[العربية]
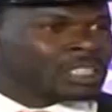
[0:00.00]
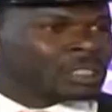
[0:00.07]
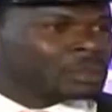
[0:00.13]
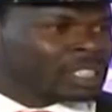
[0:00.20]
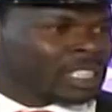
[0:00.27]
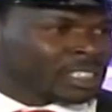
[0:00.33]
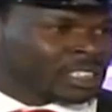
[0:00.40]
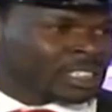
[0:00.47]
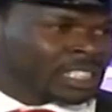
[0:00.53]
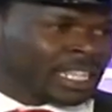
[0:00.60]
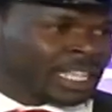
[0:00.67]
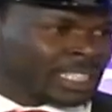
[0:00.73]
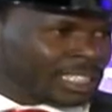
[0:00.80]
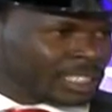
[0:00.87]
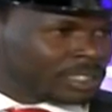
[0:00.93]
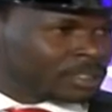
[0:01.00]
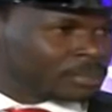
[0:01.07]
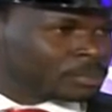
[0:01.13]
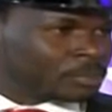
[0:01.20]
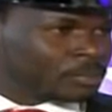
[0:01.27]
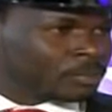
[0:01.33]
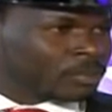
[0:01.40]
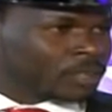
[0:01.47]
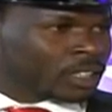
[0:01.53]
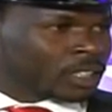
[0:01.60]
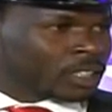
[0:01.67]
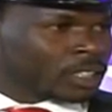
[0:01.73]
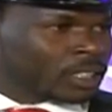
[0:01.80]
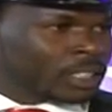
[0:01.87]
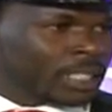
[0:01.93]
بتاعت نزاعات
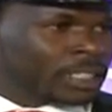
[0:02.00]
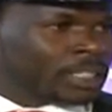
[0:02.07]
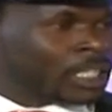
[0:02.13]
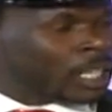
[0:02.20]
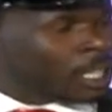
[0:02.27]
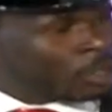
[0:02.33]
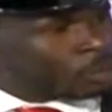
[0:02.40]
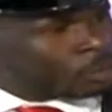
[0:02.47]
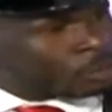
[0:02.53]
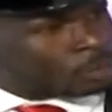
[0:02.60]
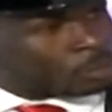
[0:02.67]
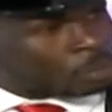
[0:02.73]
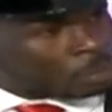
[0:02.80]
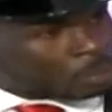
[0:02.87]
يعني اهلهم